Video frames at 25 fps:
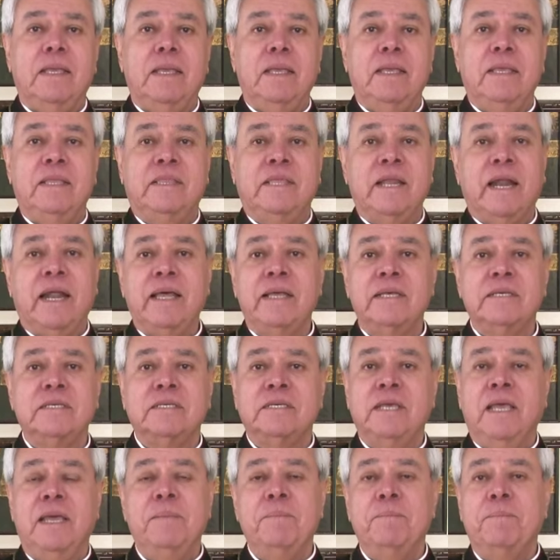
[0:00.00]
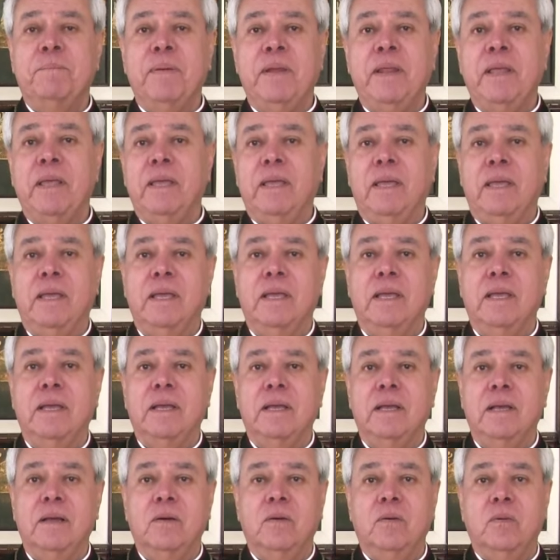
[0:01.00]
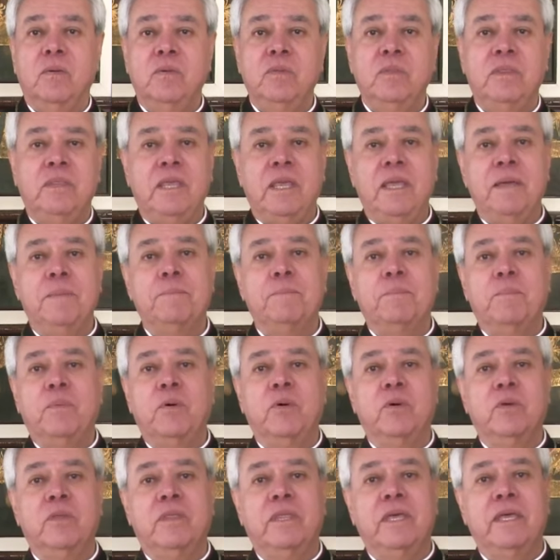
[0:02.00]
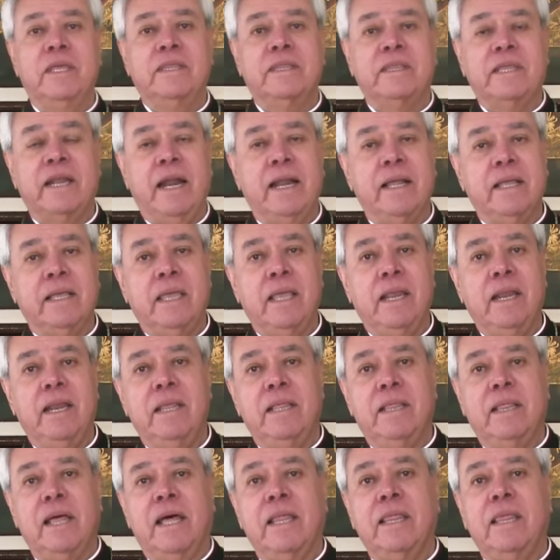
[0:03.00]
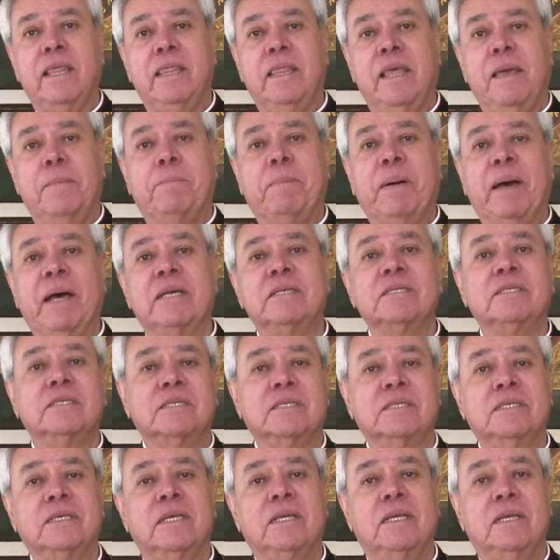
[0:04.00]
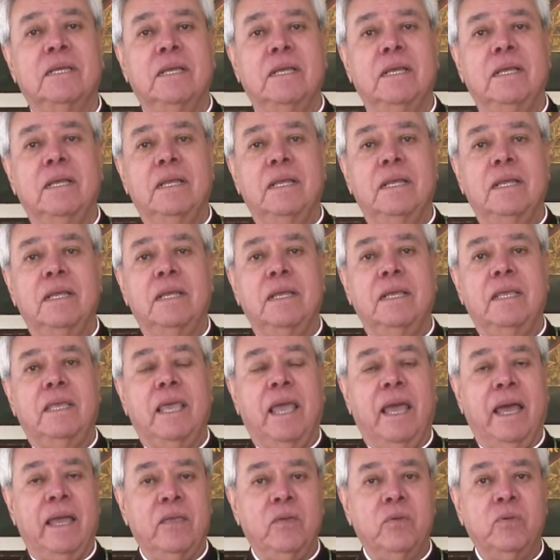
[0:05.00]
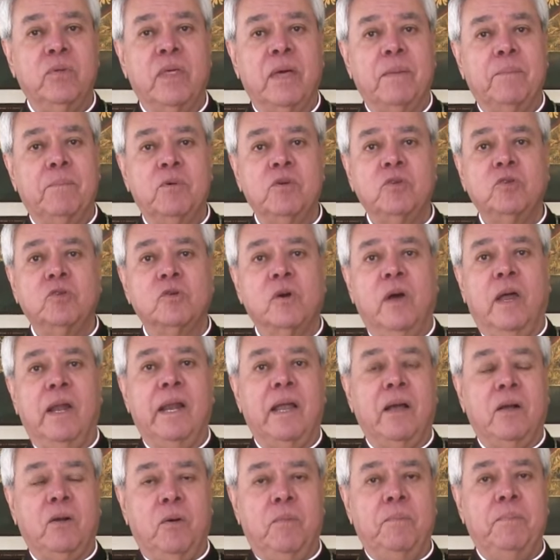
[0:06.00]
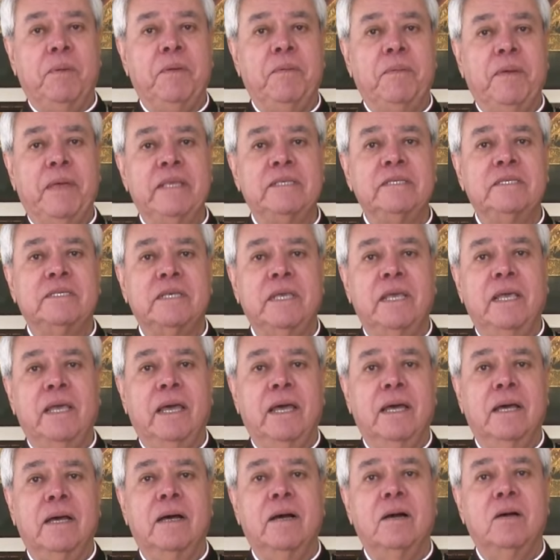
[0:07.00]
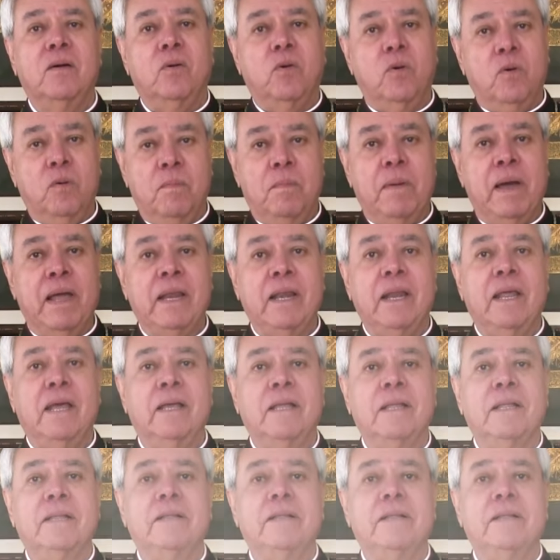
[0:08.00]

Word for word: y trae siempre un tiempo de tranquilidad y de paz que ayuda mucho a la convivencia humana.